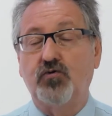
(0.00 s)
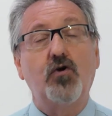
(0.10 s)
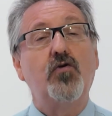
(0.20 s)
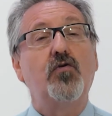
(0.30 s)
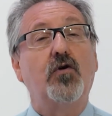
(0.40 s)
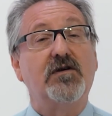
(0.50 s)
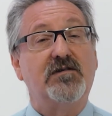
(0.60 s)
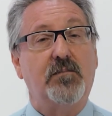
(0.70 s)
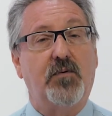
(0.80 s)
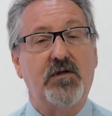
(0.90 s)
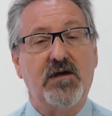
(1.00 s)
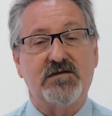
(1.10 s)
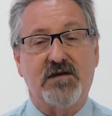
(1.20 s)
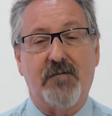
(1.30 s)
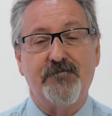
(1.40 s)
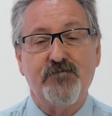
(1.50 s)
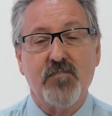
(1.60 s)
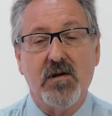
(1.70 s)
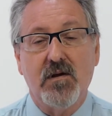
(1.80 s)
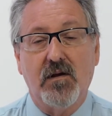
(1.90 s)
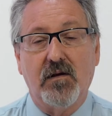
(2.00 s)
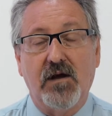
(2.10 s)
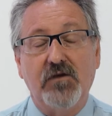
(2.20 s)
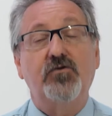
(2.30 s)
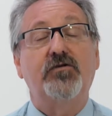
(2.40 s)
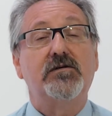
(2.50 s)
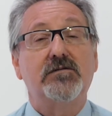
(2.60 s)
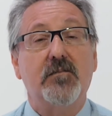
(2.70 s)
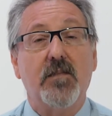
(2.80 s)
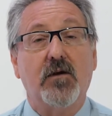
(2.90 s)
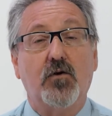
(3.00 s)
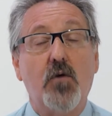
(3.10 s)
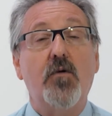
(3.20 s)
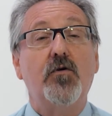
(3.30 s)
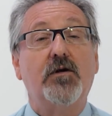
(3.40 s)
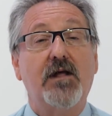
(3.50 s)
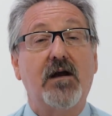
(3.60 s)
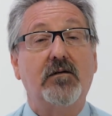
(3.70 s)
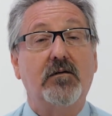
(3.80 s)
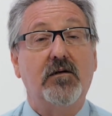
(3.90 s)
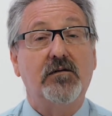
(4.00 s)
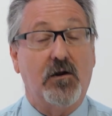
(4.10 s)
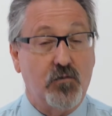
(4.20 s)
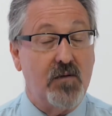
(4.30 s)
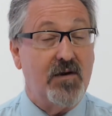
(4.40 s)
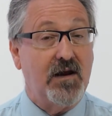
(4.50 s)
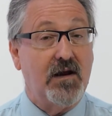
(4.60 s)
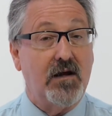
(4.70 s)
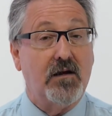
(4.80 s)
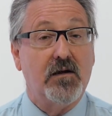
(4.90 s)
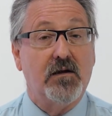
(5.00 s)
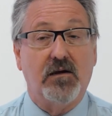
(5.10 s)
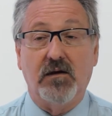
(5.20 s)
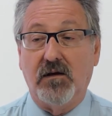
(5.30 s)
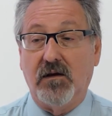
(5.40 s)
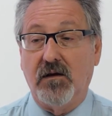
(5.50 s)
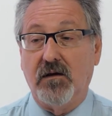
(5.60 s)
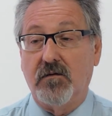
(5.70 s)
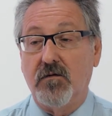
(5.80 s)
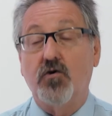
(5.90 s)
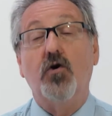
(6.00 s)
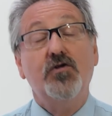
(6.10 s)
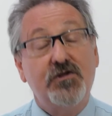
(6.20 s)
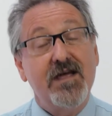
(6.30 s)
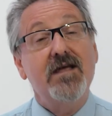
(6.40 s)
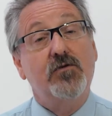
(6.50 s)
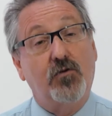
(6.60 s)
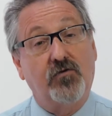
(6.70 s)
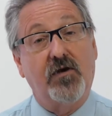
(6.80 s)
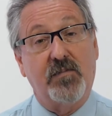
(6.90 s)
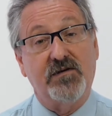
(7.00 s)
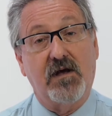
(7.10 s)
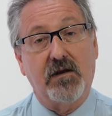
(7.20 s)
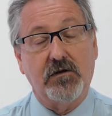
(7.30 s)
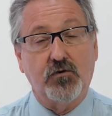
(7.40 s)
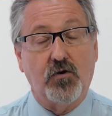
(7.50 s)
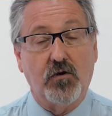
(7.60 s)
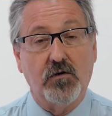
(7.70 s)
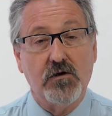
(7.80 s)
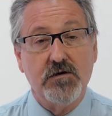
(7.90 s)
todo lo que se podía hacer. Entonces, ¿cómo no estar de alguna manera eh, eh, contentos a pesar de todo,